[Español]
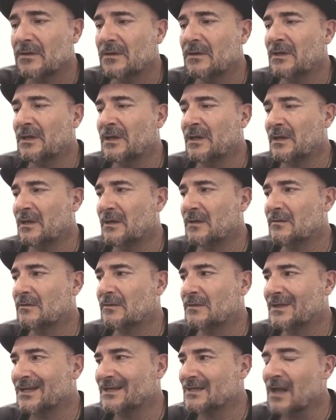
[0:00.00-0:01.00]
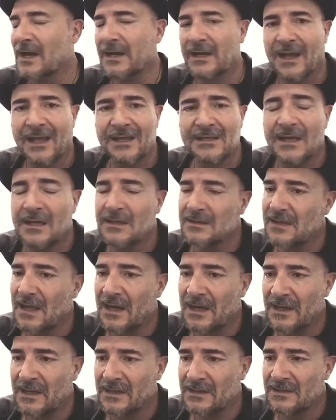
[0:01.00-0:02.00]
eh, descarguéis e
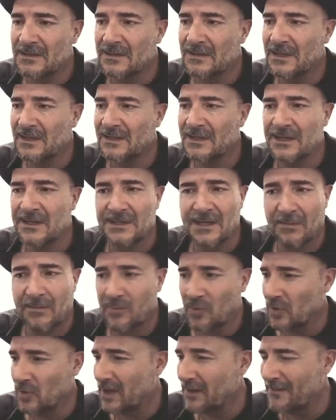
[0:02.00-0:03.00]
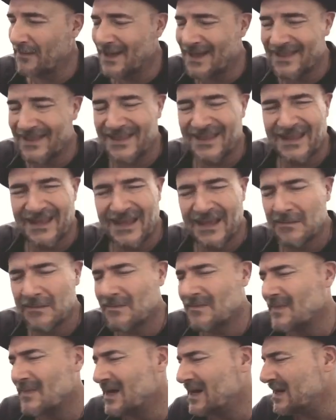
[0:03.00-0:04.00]
instaléis Netella porque va de
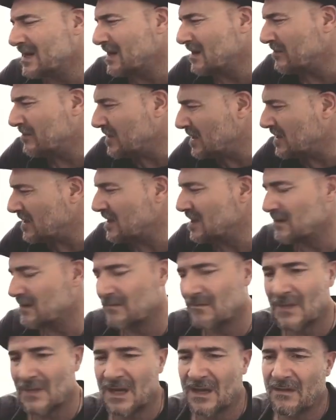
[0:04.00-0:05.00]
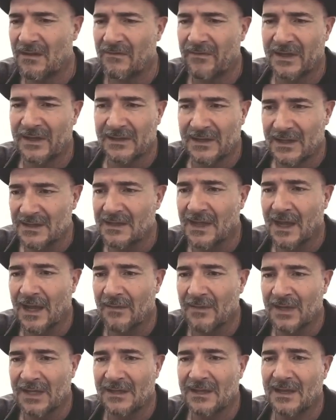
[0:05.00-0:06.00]
maravilla, va
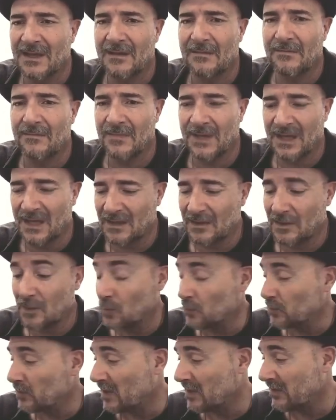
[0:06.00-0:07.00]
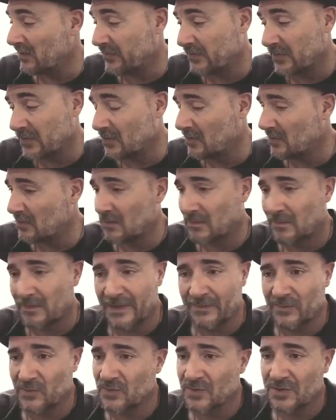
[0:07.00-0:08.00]
fantásticamente bien. Lo utilizo,
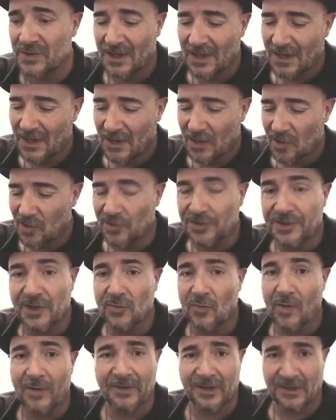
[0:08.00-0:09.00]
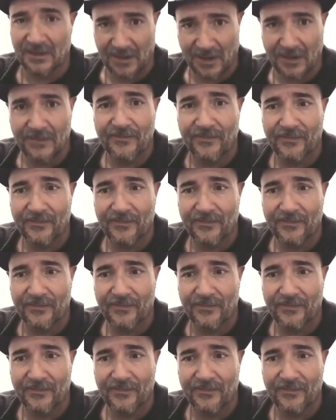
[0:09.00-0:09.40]
vamos, continuamente.